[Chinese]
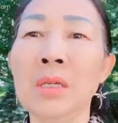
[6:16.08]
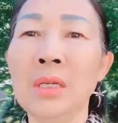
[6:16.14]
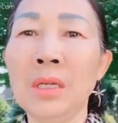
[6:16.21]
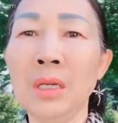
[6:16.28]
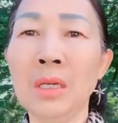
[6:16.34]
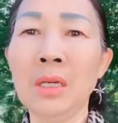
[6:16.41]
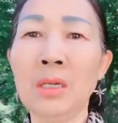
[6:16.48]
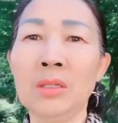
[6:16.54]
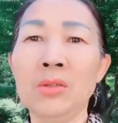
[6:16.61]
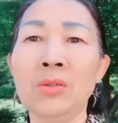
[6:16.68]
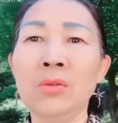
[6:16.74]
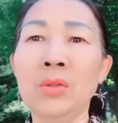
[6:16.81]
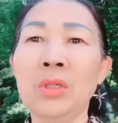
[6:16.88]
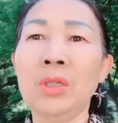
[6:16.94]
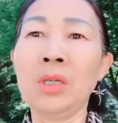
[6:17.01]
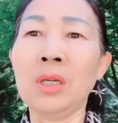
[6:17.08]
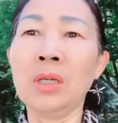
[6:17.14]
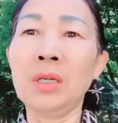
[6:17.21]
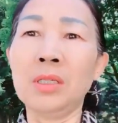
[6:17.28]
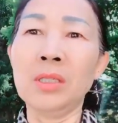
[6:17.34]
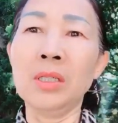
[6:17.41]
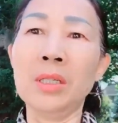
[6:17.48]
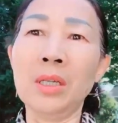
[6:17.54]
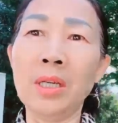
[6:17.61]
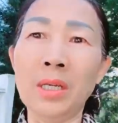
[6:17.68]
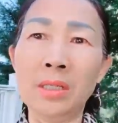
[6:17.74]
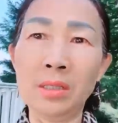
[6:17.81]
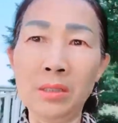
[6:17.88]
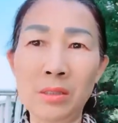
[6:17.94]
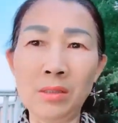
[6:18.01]
啊！所以呢，今
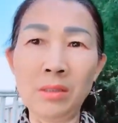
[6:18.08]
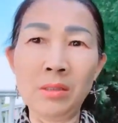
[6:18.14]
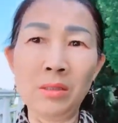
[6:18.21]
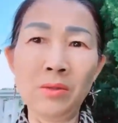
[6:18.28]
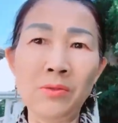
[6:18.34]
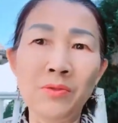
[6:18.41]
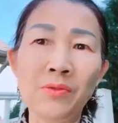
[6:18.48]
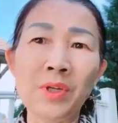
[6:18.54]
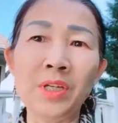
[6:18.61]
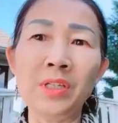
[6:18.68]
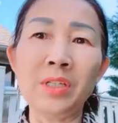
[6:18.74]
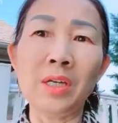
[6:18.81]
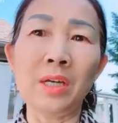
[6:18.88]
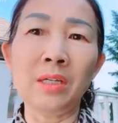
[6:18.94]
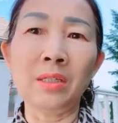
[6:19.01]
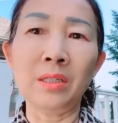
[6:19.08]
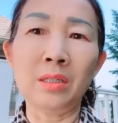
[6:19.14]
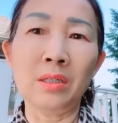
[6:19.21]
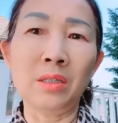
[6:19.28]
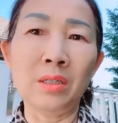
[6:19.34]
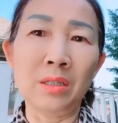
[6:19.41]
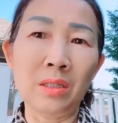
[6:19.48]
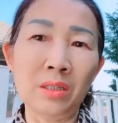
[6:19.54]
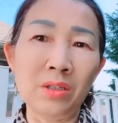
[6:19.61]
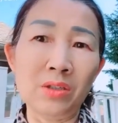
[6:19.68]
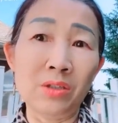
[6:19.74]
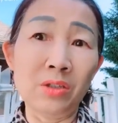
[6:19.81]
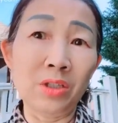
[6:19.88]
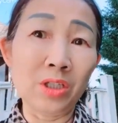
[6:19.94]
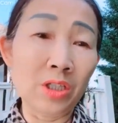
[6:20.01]
年是非常的
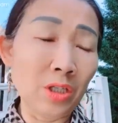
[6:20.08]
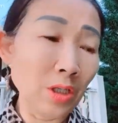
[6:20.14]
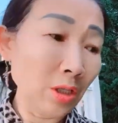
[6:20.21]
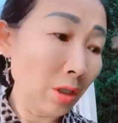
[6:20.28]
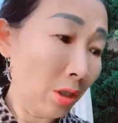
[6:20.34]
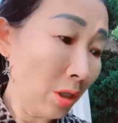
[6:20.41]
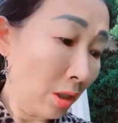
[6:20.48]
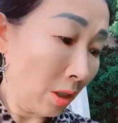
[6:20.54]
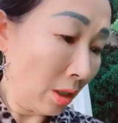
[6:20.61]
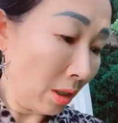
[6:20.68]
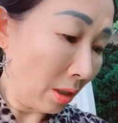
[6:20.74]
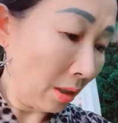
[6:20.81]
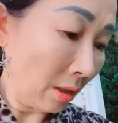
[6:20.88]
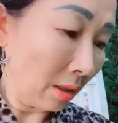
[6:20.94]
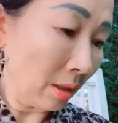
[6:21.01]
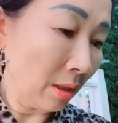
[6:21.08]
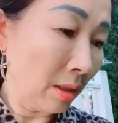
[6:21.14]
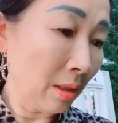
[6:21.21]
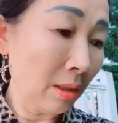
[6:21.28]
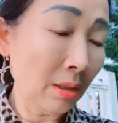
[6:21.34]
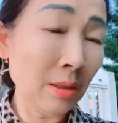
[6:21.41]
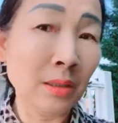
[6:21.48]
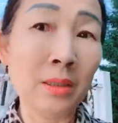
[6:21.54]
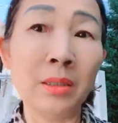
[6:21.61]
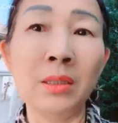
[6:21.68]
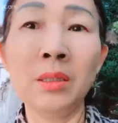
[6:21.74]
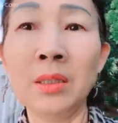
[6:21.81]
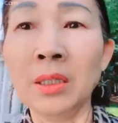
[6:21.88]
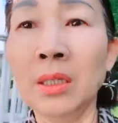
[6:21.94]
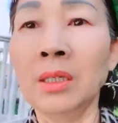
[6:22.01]
时期，啊，
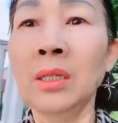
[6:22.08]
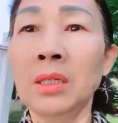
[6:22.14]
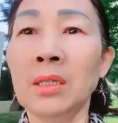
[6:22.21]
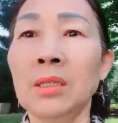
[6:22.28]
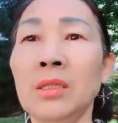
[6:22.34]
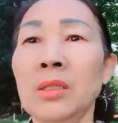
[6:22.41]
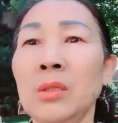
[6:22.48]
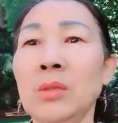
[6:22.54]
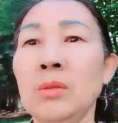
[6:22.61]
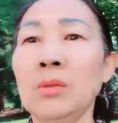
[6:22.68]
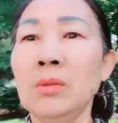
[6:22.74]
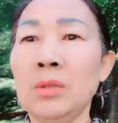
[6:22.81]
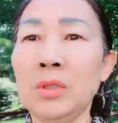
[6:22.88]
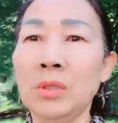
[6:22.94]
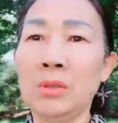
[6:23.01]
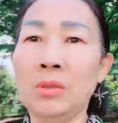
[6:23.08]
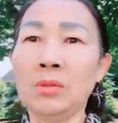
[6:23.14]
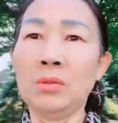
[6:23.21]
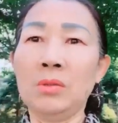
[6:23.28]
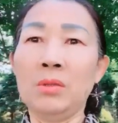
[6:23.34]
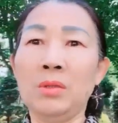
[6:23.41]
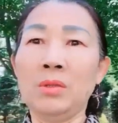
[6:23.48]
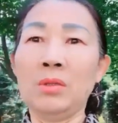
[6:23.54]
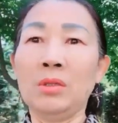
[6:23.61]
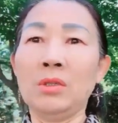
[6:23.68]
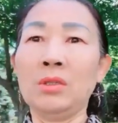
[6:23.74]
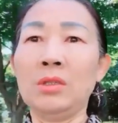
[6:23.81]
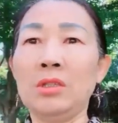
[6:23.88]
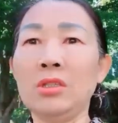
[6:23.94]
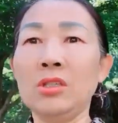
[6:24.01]
就就
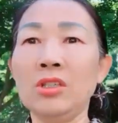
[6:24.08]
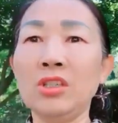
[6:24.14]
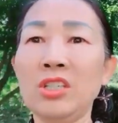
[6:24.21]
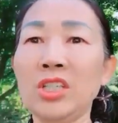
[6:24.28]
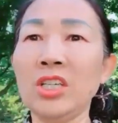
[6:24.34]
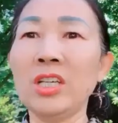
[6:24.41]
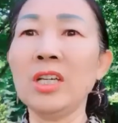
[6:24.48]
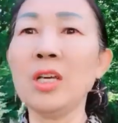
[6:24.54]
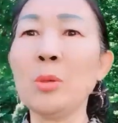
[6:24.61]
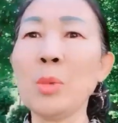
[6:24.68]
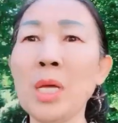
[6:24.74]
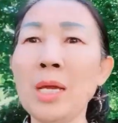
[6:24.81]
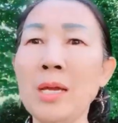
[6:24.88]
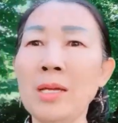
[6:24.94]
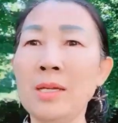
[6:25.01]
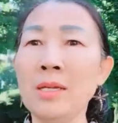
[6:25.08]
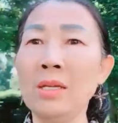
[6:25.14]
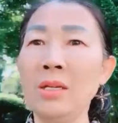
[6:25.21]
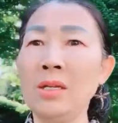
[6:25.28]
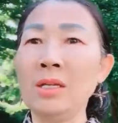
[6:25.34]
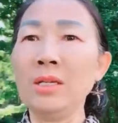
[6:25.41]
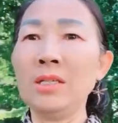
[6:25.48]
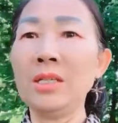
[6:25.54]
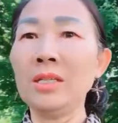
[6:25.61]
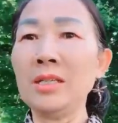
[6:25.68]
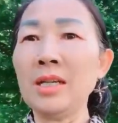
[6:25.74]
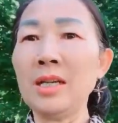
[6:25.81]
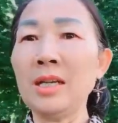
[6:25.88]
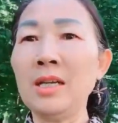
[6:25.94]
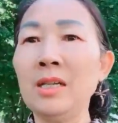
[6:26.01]
自食其乐吧。现
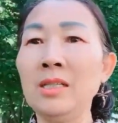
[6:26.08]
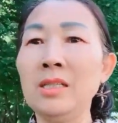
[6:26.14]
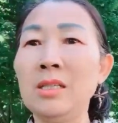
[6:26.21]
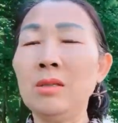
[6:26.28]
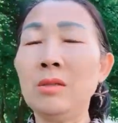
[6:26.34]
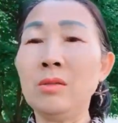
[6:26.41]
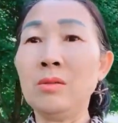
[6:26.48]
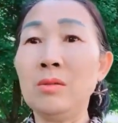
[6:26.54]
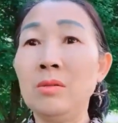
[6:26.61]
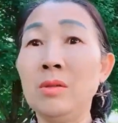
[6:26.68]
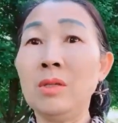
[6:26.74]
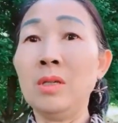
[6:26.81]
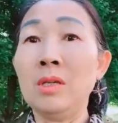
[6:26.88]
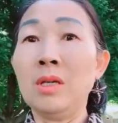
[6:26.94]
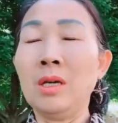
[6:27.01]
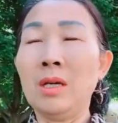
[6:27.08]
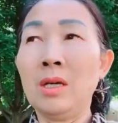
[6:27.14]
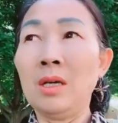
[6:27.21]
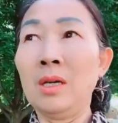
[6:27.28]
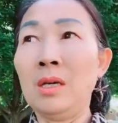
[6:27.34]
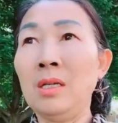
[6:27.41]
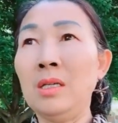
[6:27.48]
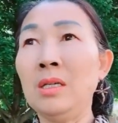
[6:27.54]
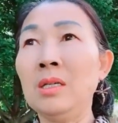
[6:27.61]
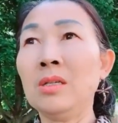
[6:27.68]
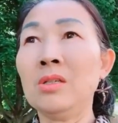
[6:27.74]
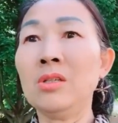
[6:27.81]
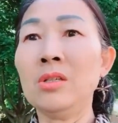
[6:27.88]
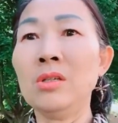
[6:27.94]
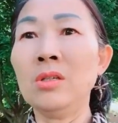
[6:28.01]
在就。啊，一个
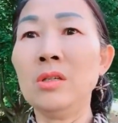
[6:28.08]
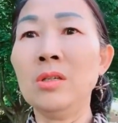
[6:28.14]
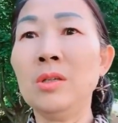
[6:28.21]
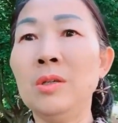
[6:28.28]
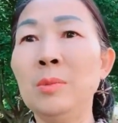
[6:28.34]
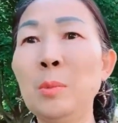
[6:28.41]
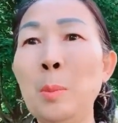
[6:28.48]
是